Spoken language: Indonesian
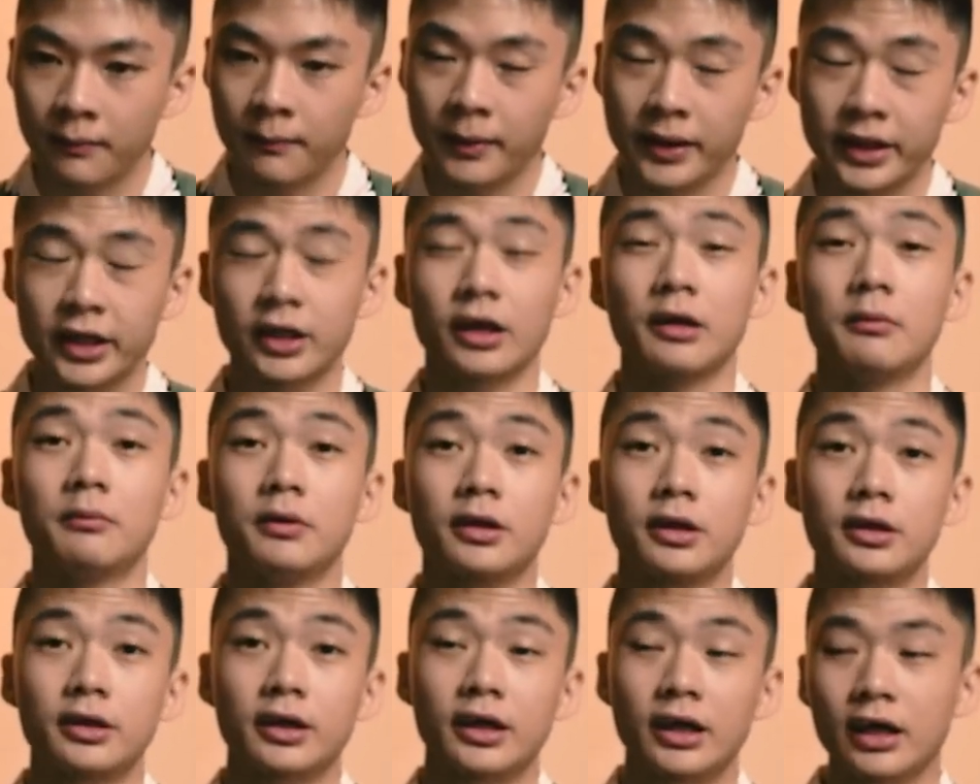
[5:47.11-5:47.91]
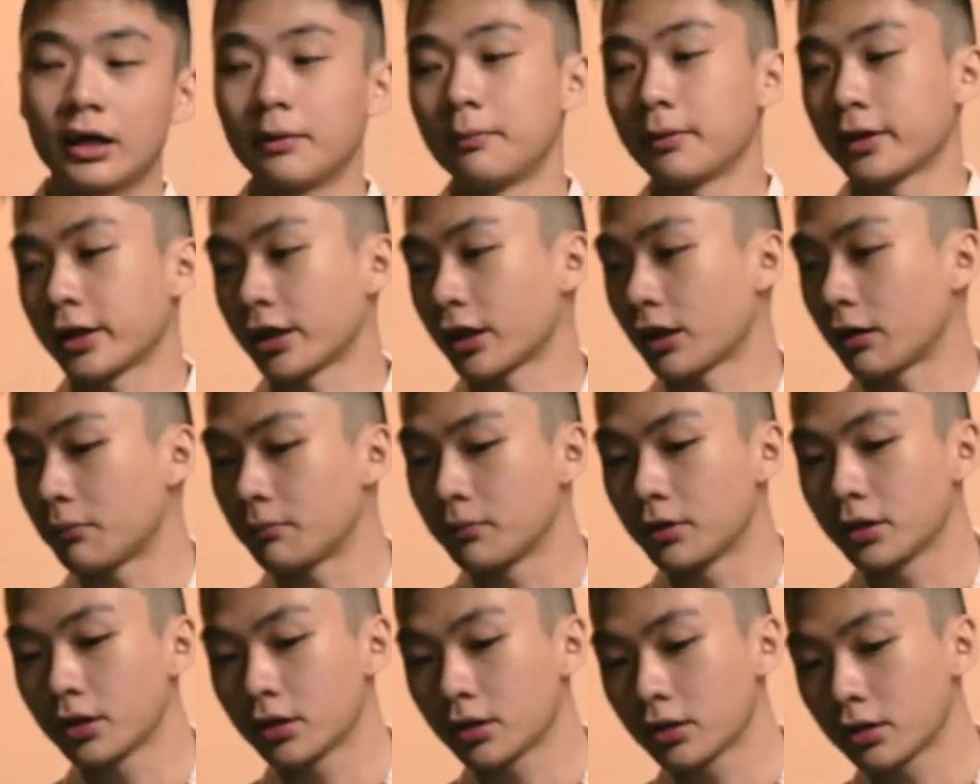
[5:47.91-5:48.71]
pakai kabel gak nggak pakai
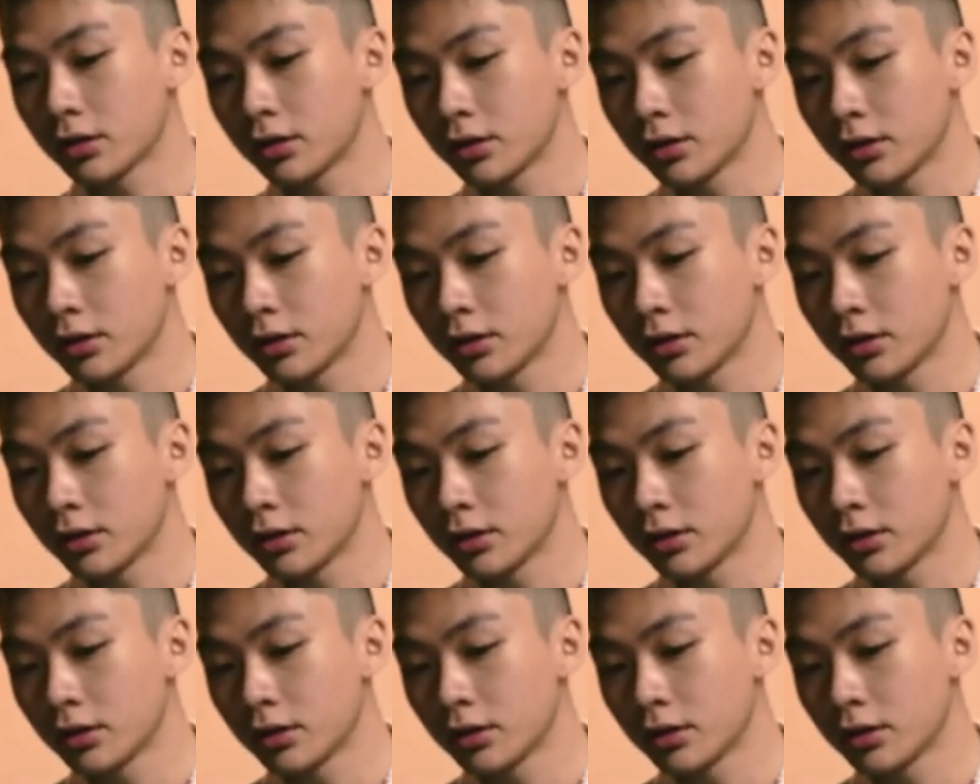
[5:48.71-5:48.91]
kabel